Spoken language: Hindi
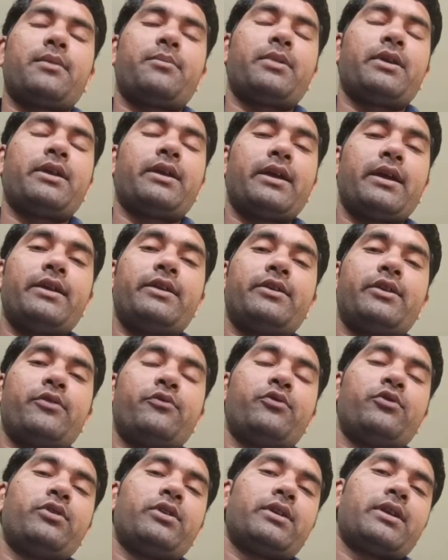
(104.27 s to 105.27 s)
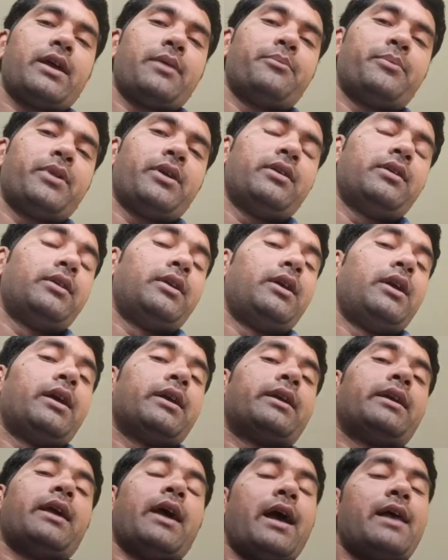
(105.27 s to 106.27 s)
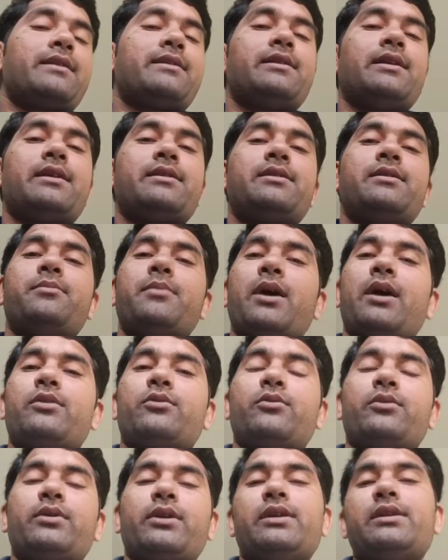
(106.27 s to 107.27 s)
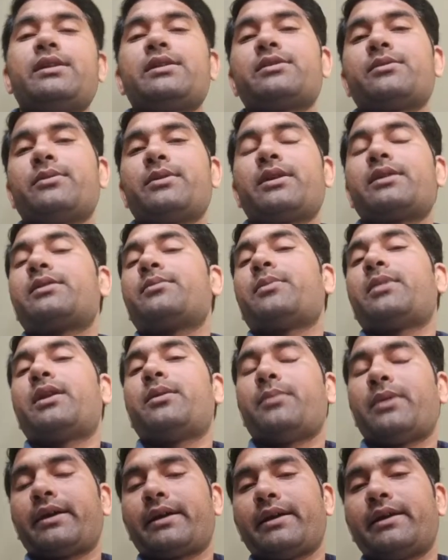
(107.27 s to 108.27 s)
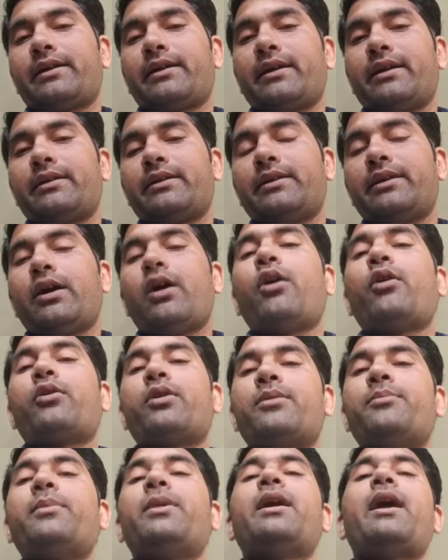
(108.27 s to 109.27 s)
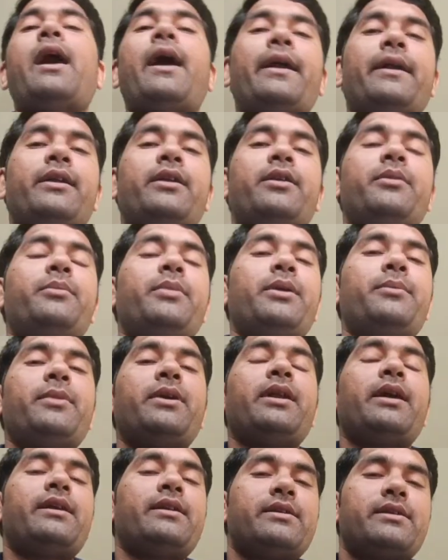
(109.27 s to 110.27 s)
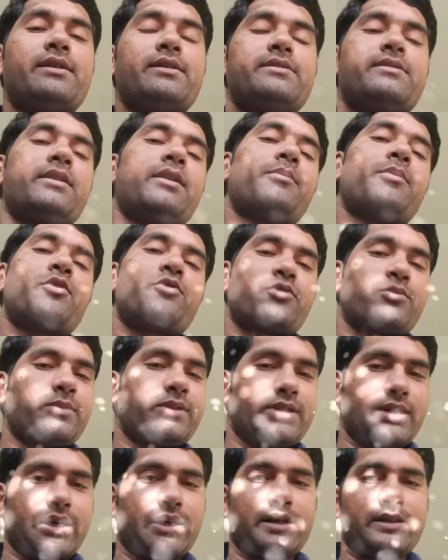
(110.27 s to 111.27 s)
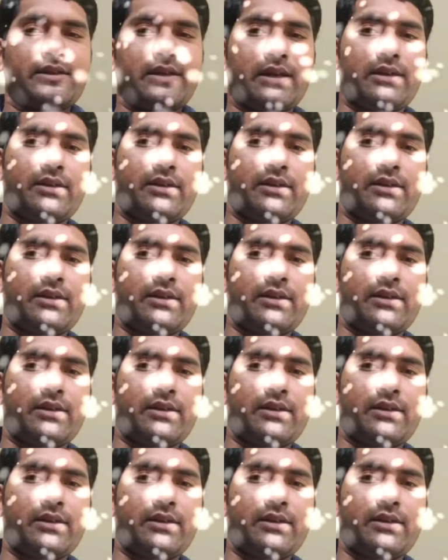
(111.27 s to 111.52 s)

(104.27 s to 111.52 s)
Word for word: करना पड़ेगा इंटरव्यू के टाइम पर कि ऐसी ऐसी बात होगी तो इस वजह से मैंने मैकेनिकल किया और मैं आई में, में मेरा इंटरेस्ट था मैं उसमें जाना